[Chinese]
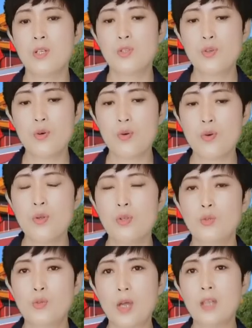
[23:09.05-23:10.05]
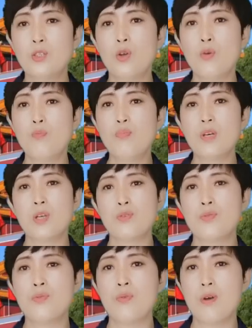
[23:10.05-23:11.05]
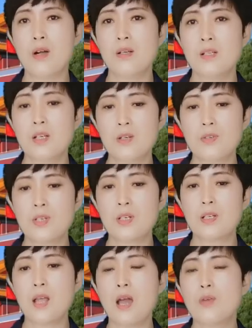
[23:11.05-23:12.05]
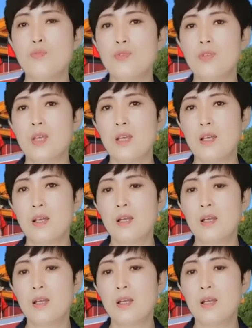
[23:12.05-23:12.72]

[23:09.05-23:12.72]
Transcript: 就全都不理中国，这就是他的目的。